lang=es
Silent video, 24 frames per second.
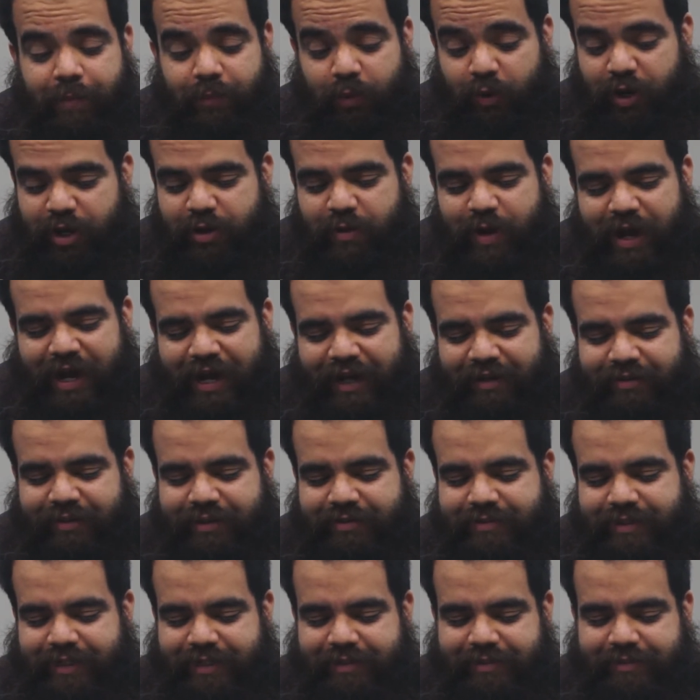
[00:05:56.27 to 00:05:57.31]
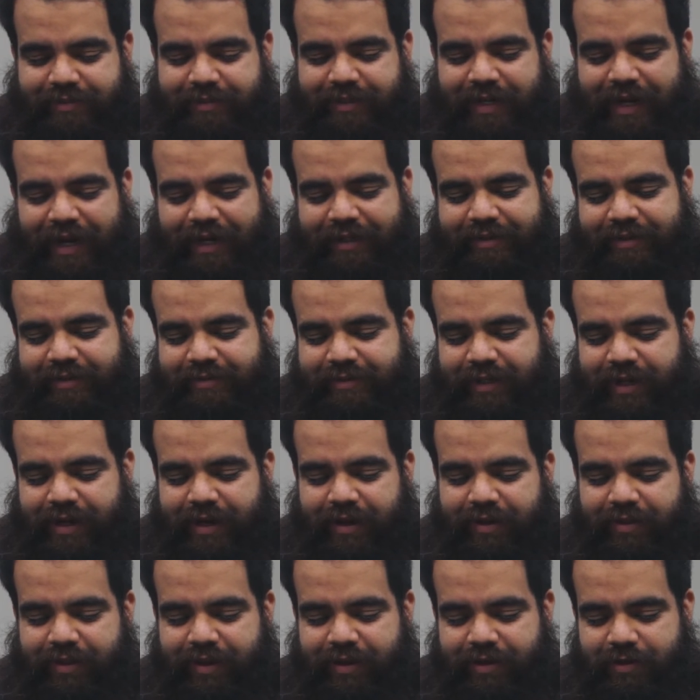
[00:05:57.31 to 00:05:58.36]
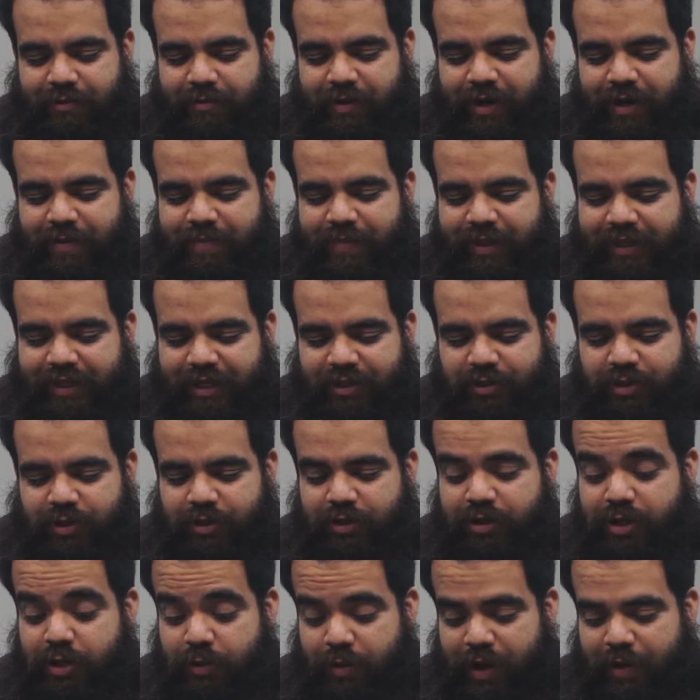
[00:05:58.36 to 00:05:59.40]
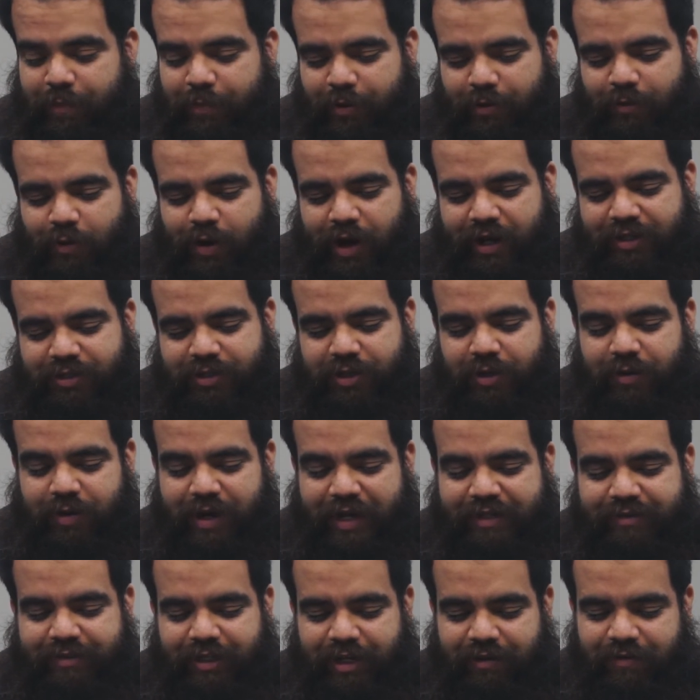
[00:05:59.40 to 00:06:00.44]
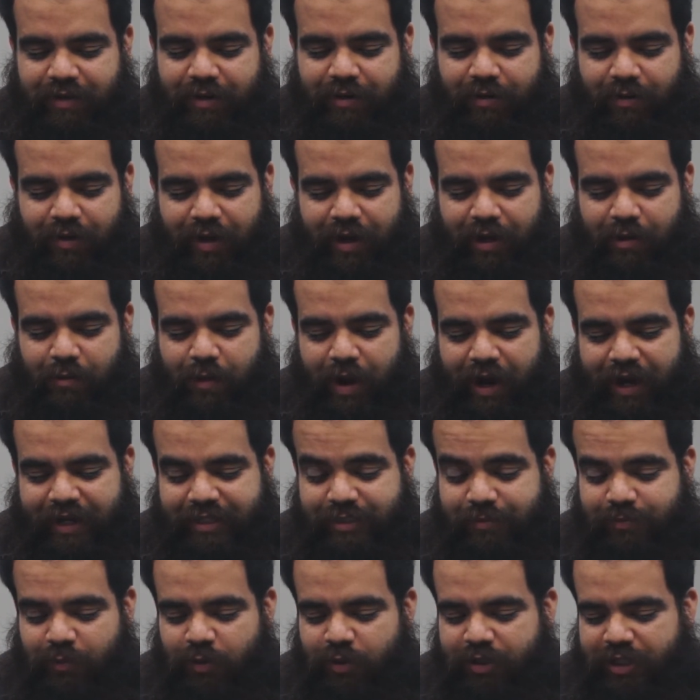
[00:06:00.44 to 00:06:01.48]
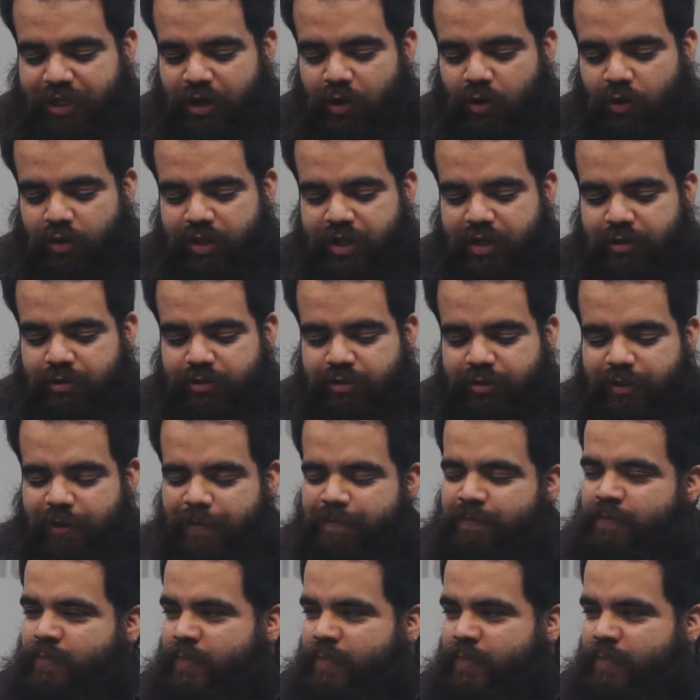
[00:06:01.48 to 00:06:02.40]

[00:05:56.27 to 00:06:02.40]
por ello Encartes es, antes que nada, una invitación y una provocación a escribir con lenguajes multicódigos.